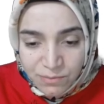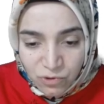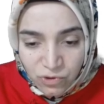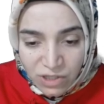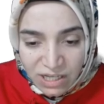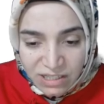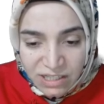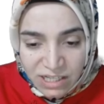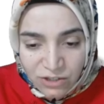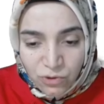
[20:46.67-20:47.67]
bulunan
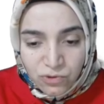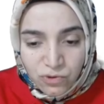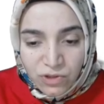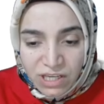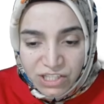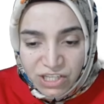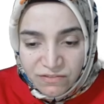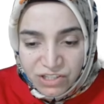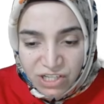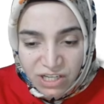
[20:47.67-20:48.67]
glikozu neye
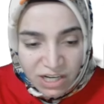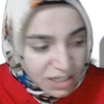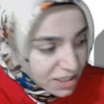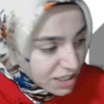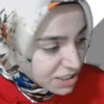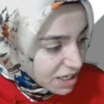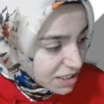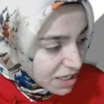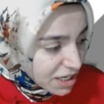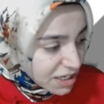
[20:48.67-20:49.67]
çevirecek arkadaşlar?
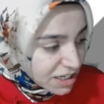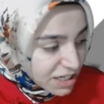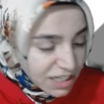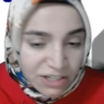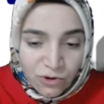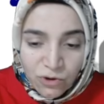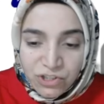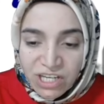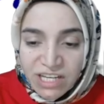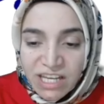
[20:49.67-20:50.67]

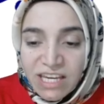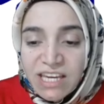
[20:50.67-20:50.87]
Glikojene